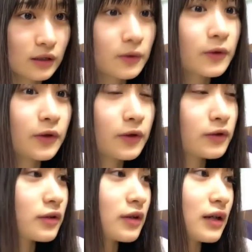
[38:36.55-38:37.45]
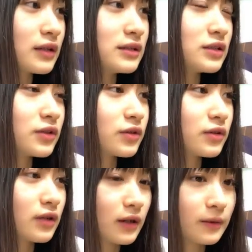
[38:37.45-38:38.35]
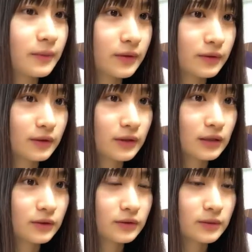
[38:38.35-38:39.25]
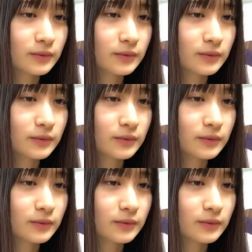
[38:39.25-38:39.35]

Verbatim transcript: 紅葉とかイチョウとか見るのが楽しみ